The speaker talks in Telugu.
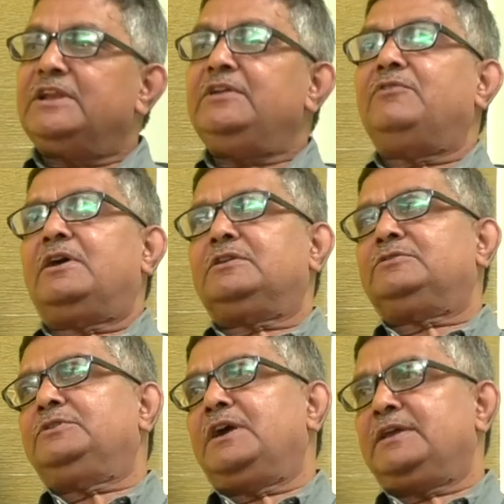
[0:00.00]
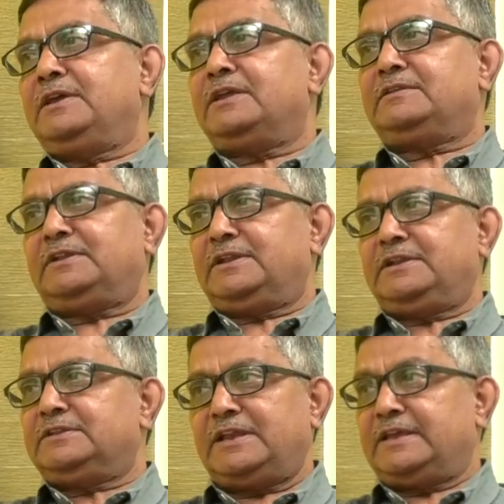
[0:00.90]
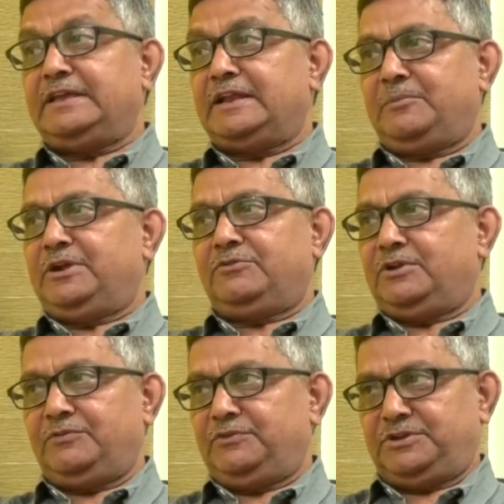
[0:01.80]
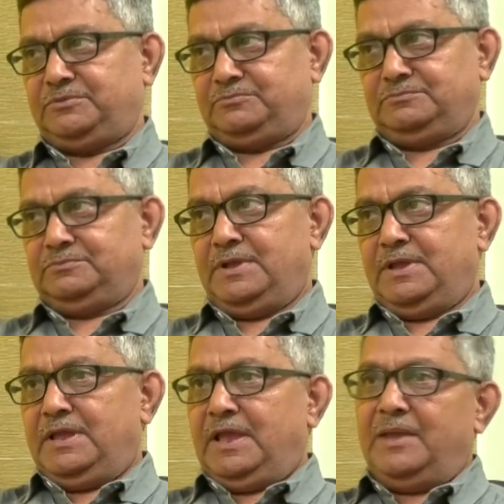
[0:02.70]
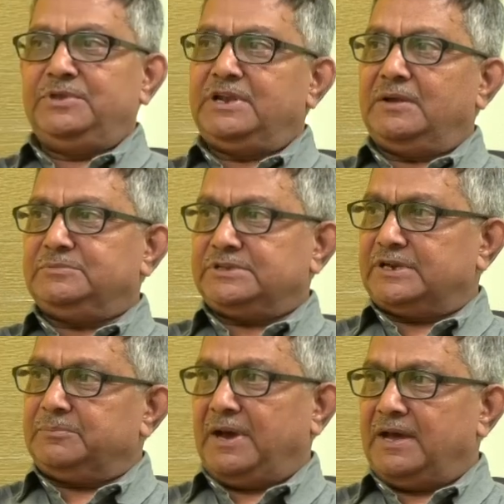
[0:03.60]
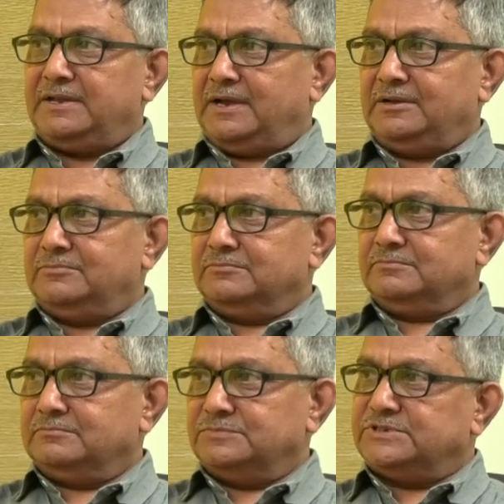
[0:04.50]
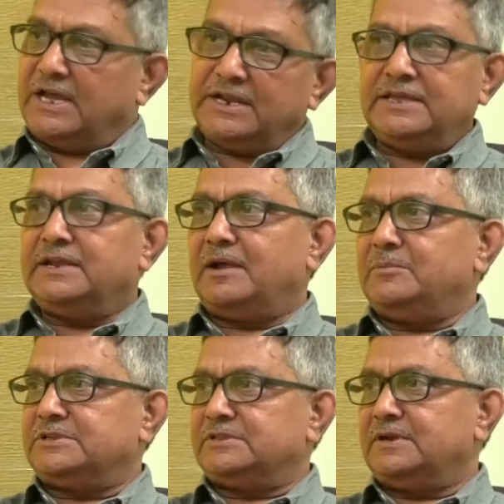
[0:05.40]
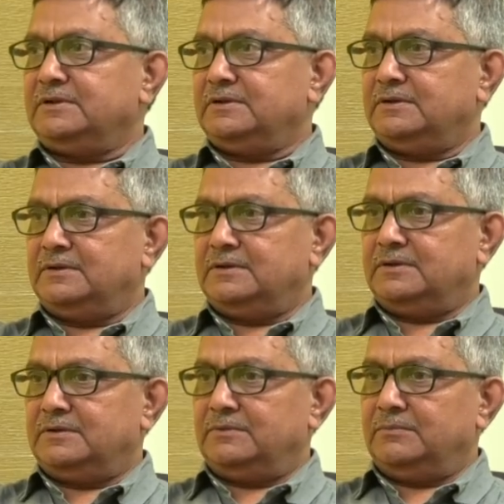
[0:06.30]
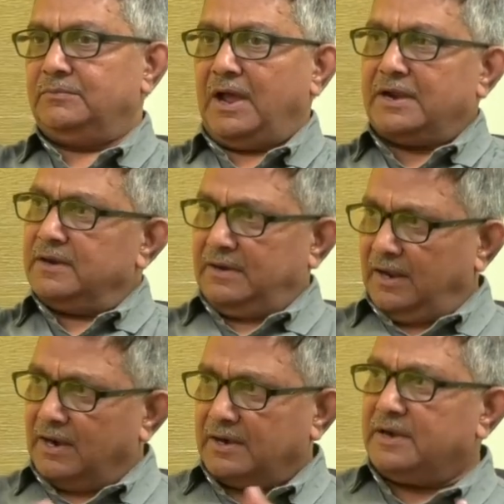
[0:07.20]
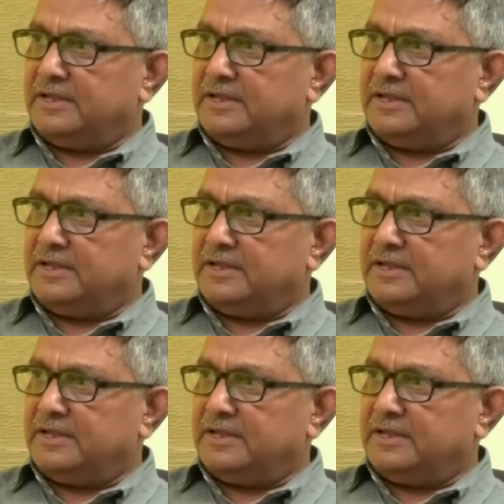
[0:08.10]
ఎవరిని వారసుడిగా అంగీకరిస్తాడన్న చాలా కీలకమైనటువంటి విషయం ఎంజి రామచంద్రన్ భార్య జానకి రామచంద్రన్ అన్నా